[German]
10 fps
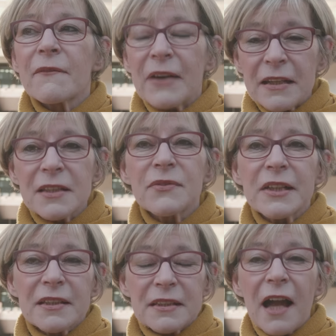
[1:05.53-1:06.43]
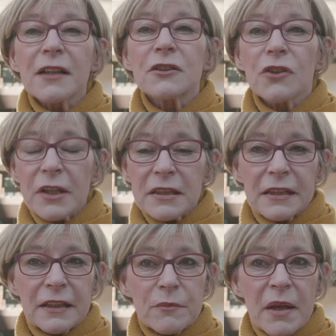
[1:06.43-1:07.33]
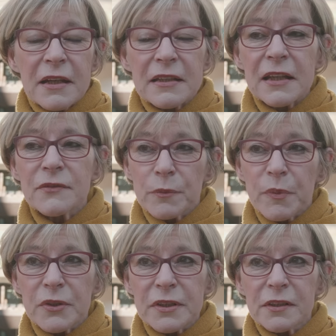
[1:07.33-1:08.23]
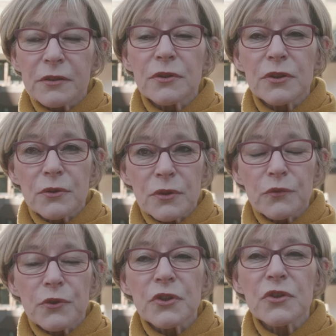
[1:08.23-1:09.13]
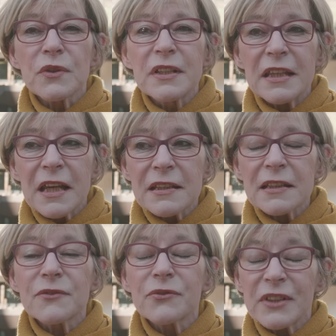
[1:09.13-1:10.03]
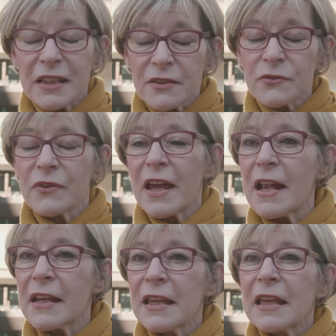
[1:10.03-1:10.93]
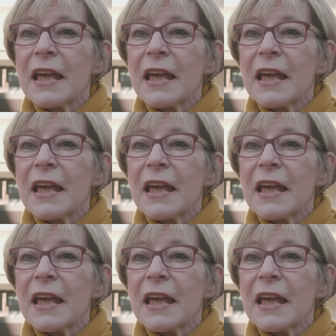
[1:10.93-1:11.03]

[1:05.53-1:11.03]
weil es, wie gesagt, deutlich gemacht hat, wie Prostitution funktioniert in vielen Fällen.